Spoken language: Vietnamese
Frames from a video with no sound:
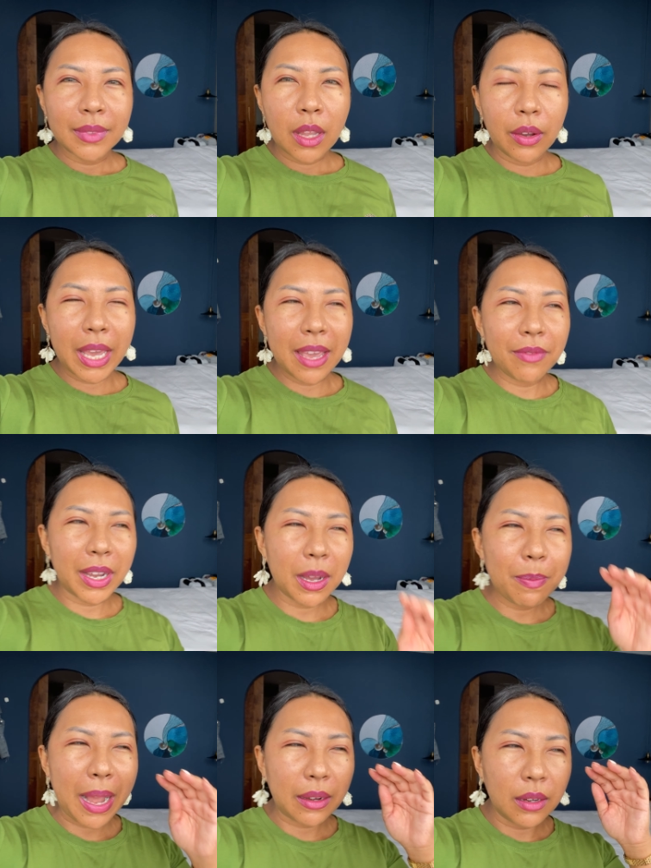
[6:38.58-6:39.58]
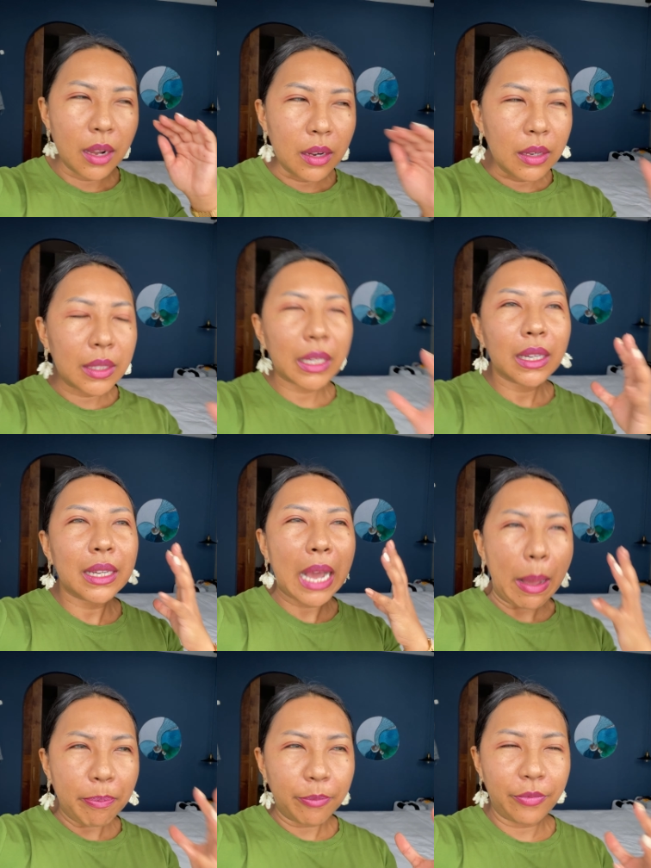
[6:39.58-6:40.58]
ok và các bạn đừng có
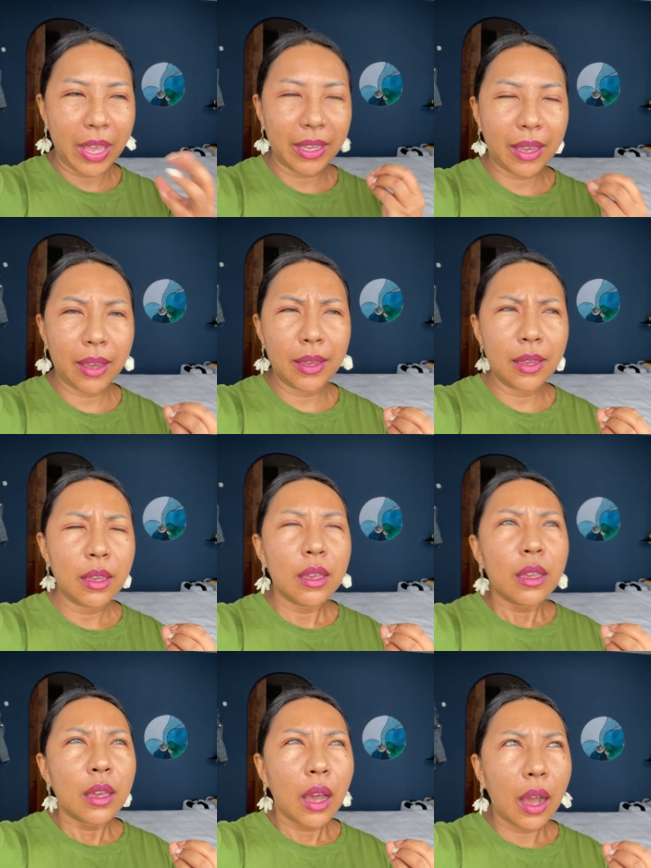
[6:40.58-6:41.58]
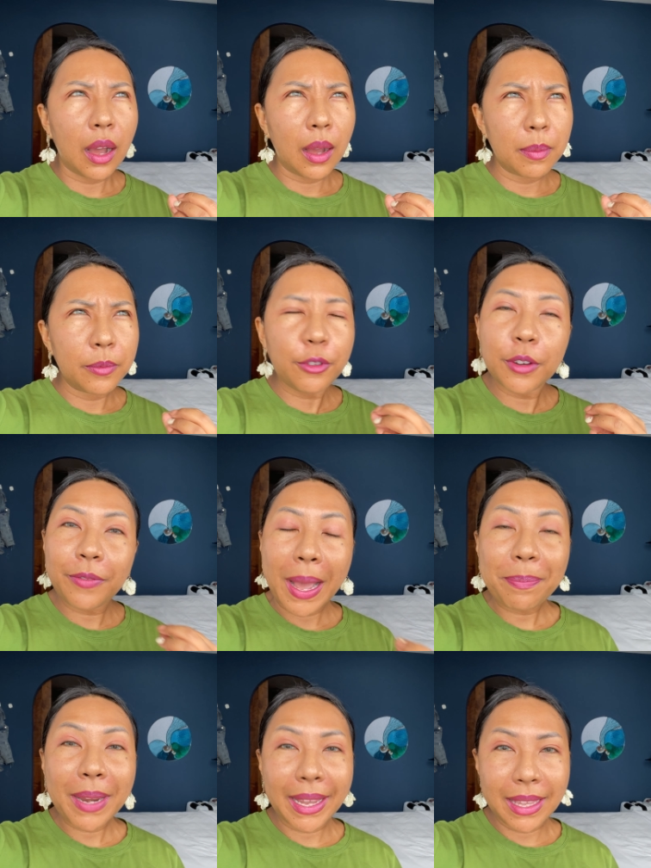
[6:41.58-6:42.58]
gấp về cái um, phương
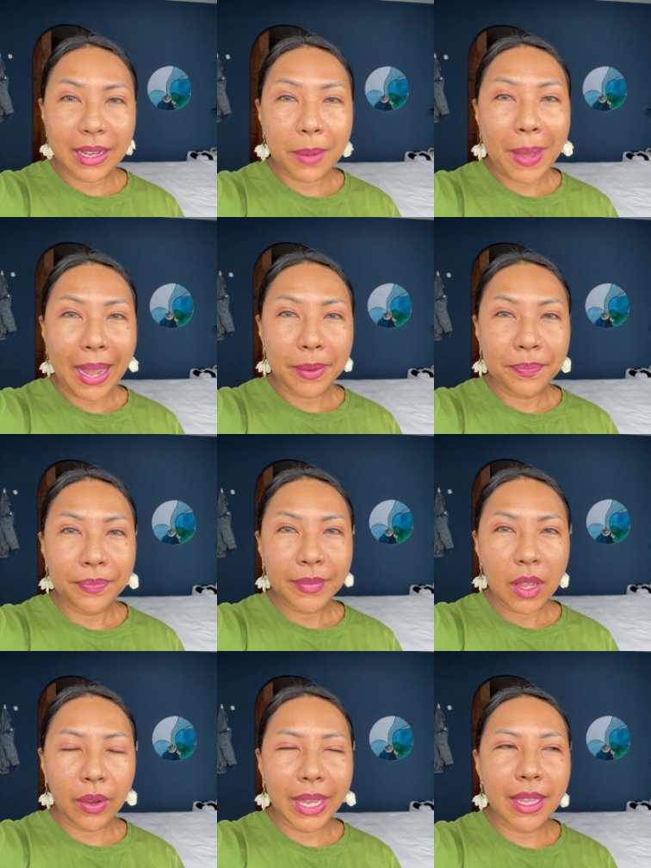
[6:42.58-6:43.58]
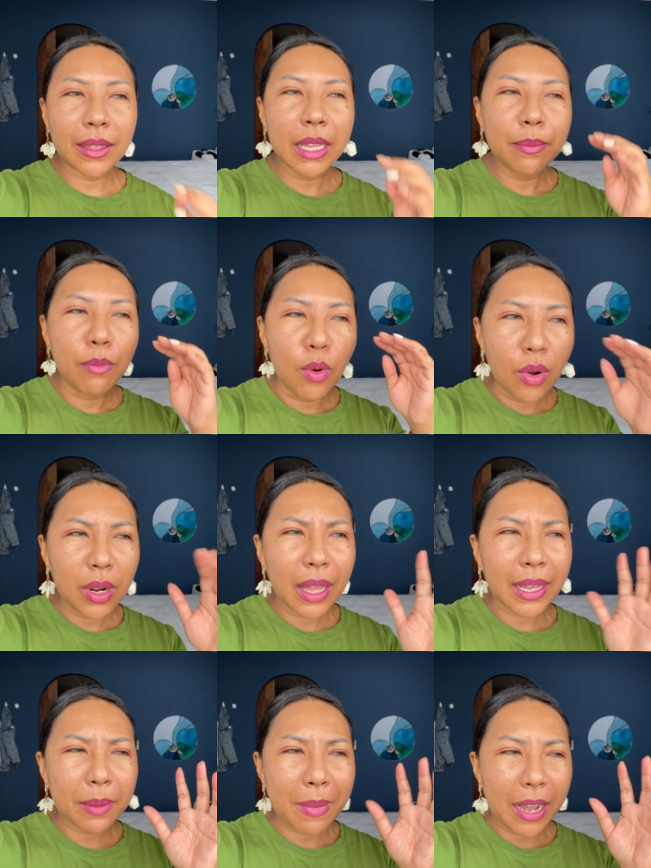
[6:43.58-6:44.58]
pháp này nha các bạn ok nhật ly muốn là
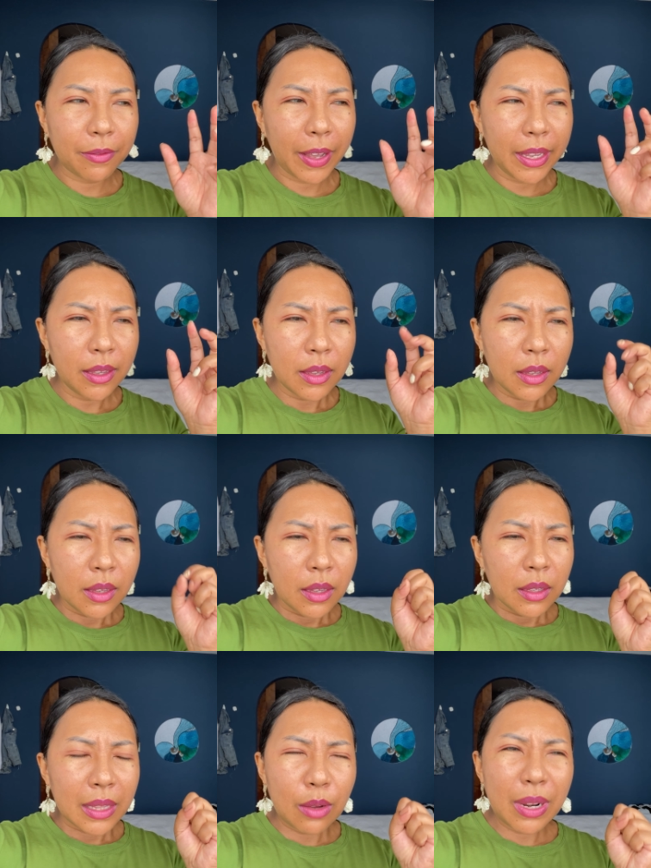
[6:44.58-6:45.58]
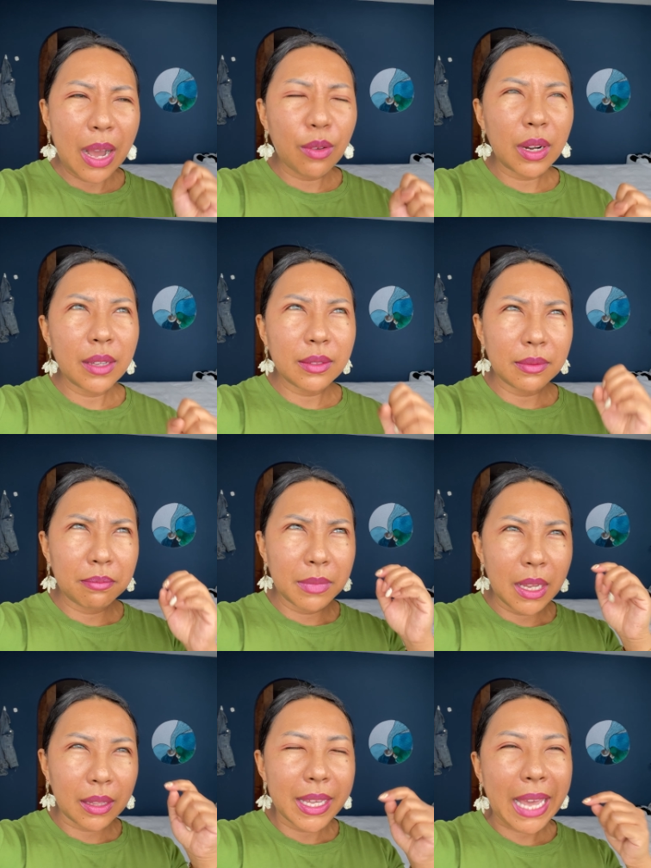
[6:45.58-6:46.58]
các bạn phải lâu lâu đó
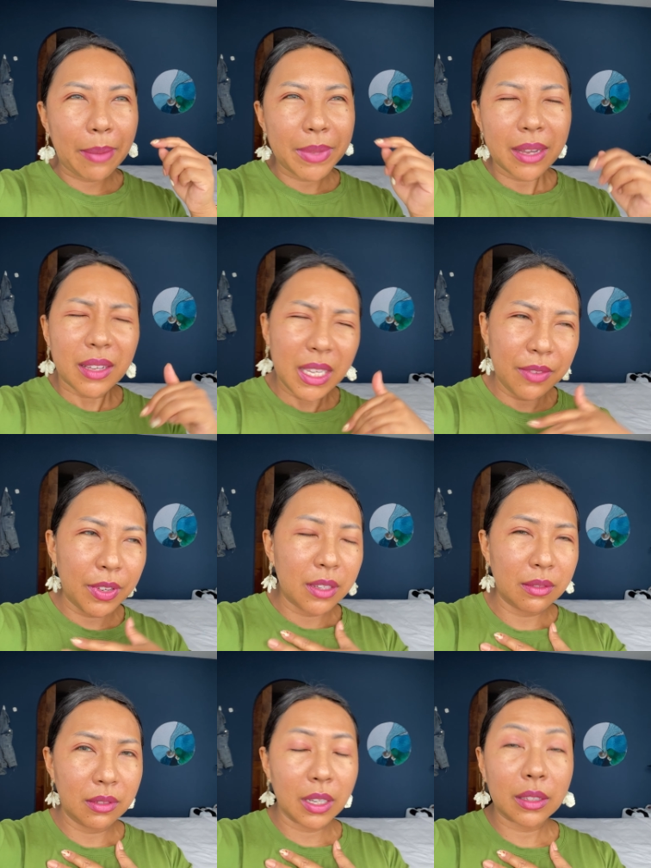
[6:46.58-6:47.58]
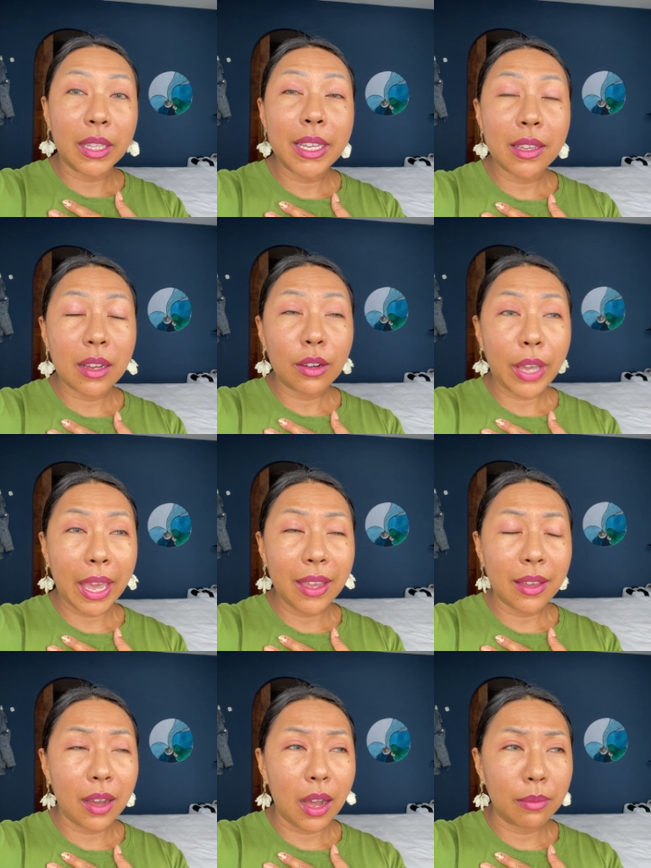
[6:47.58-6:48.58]
nhật ly cảm giác even nhật ly ok
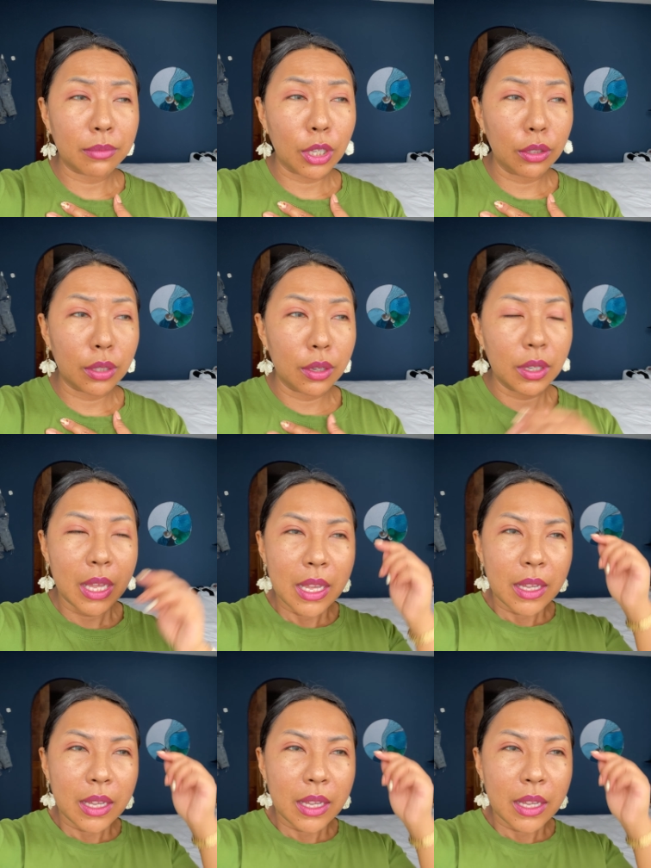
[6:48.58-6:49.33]
um, thường thường